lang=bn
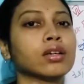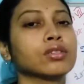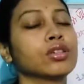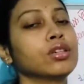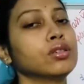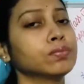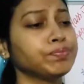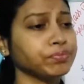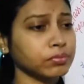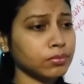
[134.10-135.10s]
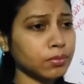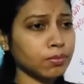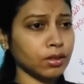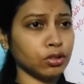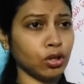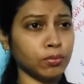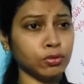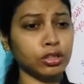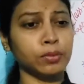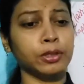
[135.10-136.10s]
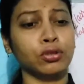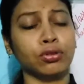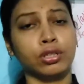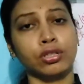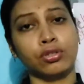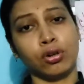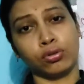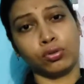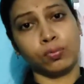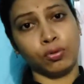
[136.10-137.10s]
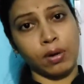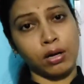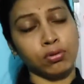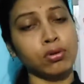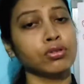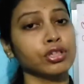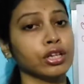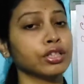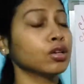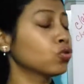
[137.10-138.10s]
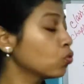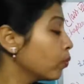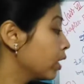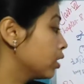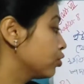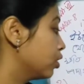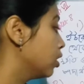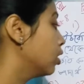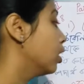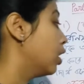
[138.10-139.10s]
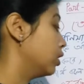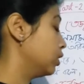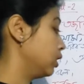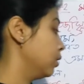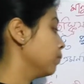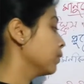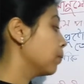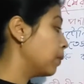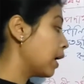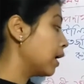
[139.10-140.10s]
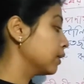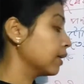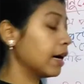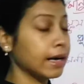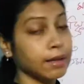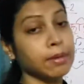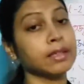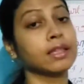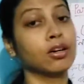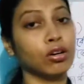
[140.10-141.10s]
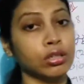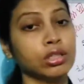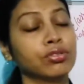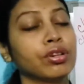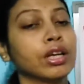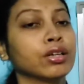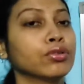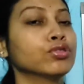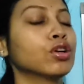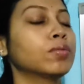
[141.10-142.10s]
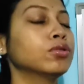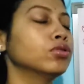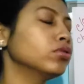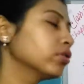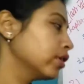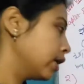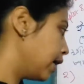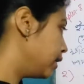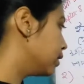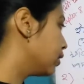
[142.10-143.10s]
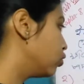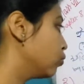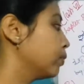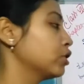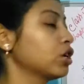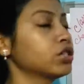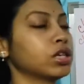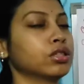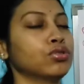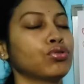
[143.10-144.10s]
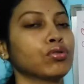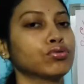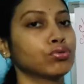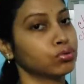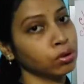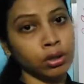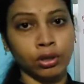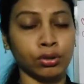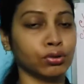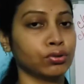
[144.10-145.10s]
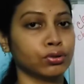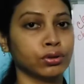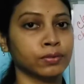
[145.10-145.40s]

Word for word: সেই ধমনির ভিতর দিয়ে যে রক্ত প্রবাহ সেইটা কমে আসে আসে বাত ঘাড়ে ব্যথা অনিদ্রা এগুলো সব হলো এই জাতীয় পেশার সাথে সংযুক্ত রোগ